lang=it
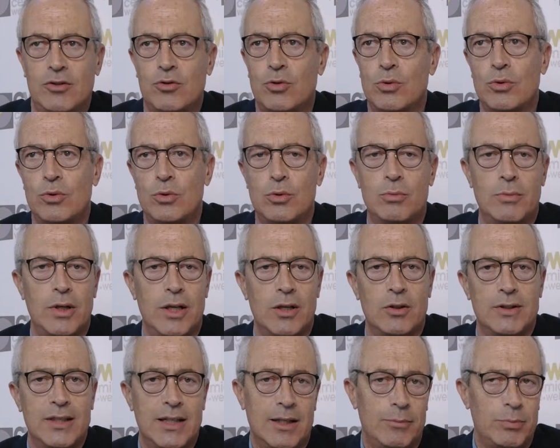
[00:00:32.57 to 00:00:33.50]
sul
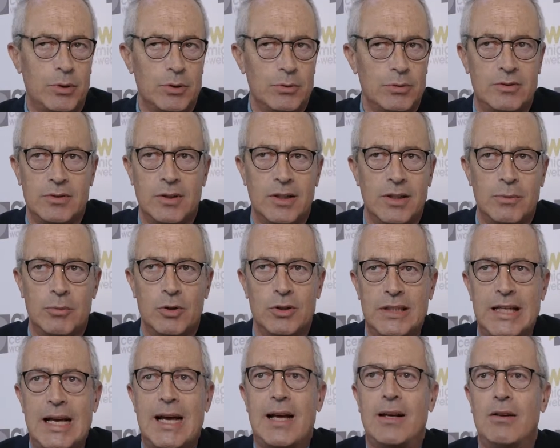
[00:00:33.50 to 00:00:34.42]
numero della produzione
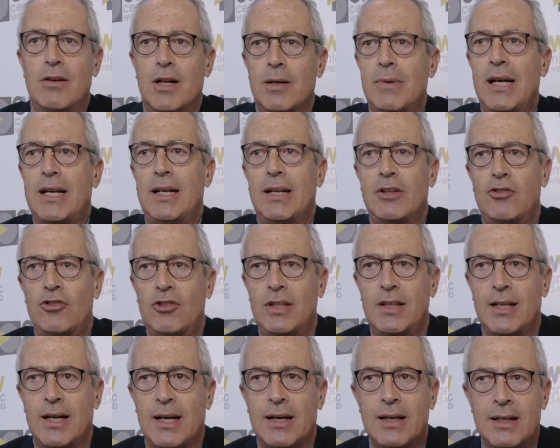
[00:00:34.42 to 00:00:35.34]
mondiale. Oramai la
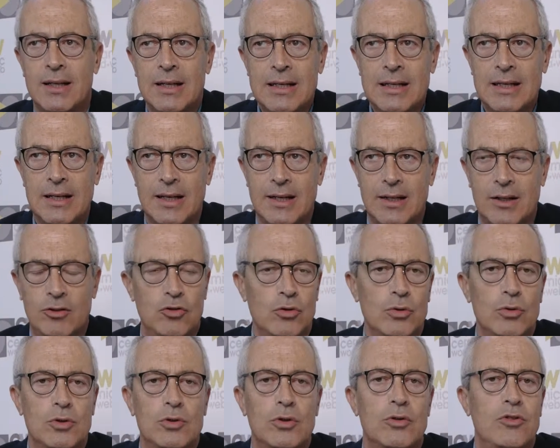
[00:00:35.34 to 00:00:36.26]
Cina ha
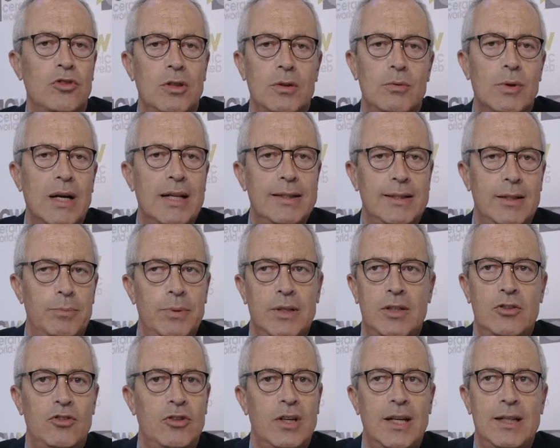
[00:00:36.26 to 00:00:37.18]
raggiunto il
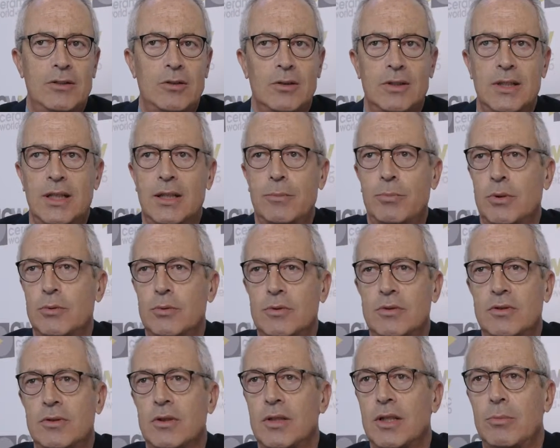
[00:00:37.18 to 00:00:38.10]
50% della
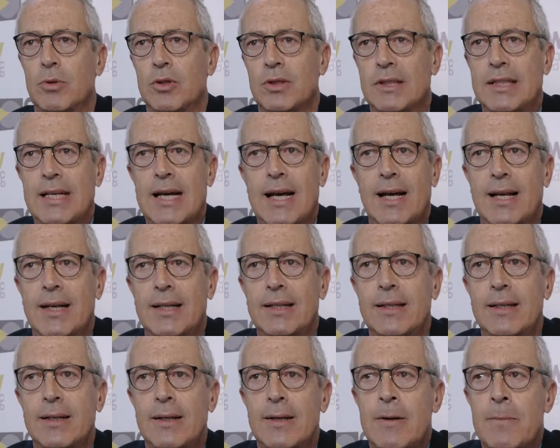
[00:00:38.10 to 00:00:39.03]
produzione
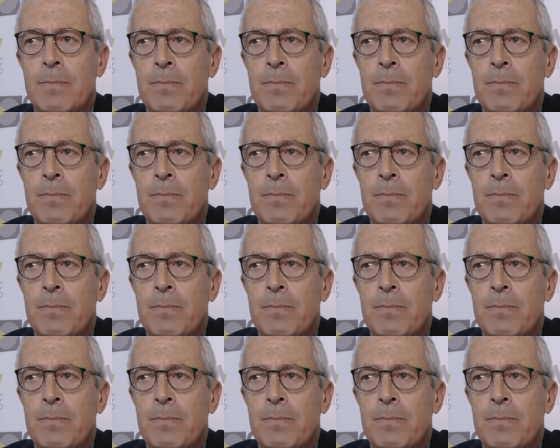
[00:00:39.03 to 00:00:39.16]
mondiale